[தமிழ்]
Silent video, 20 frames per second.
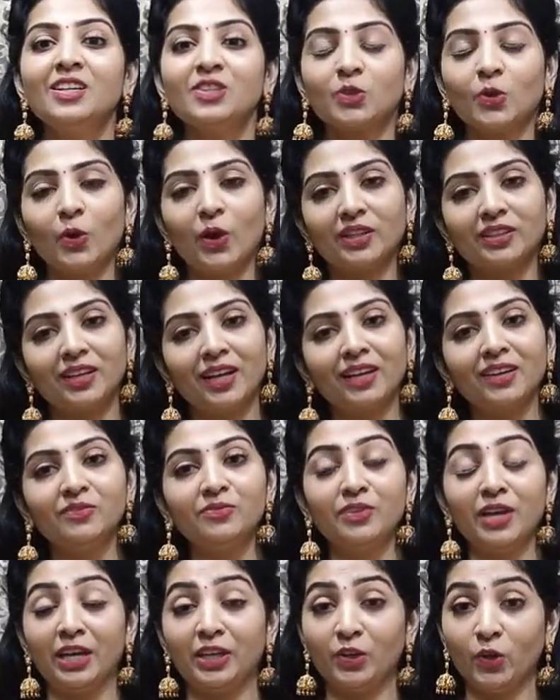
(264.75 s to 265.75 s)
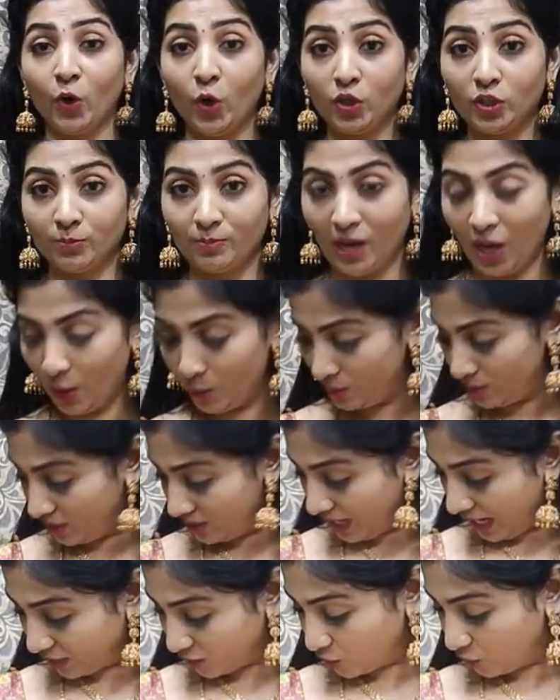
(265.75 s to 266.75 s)
ஸோ அதனால வெரி ஓல்டு பிளவுஸ்
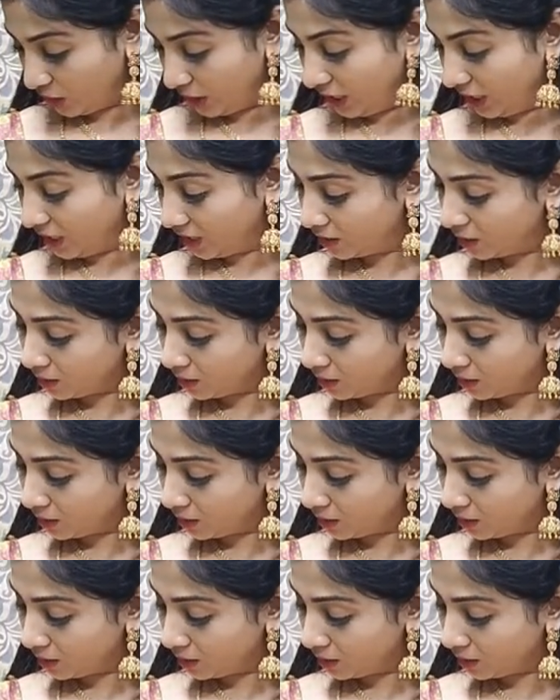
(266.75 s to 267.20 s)
இது ஆக்சுவலி